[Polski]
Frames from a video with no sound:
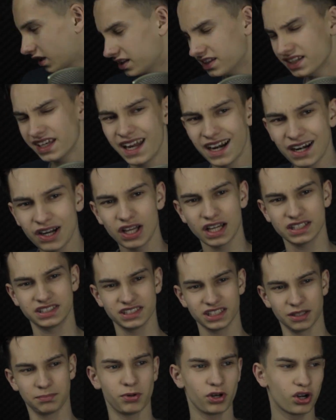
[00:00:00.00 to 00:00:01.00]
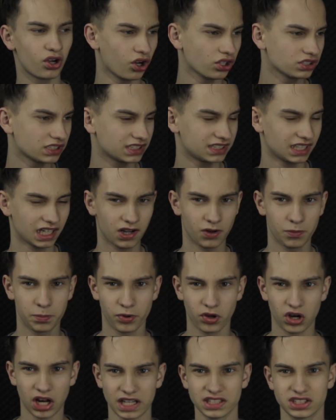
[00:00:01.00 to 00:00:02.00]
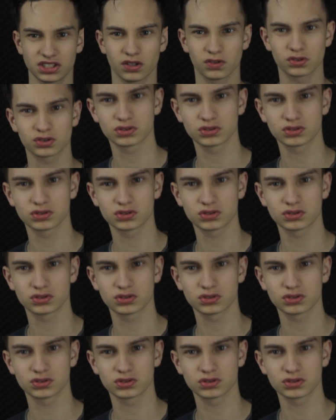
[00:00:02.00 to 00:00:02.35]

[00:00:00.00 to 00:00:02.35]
Nie no, ja się nie pogodzę z taką porażką,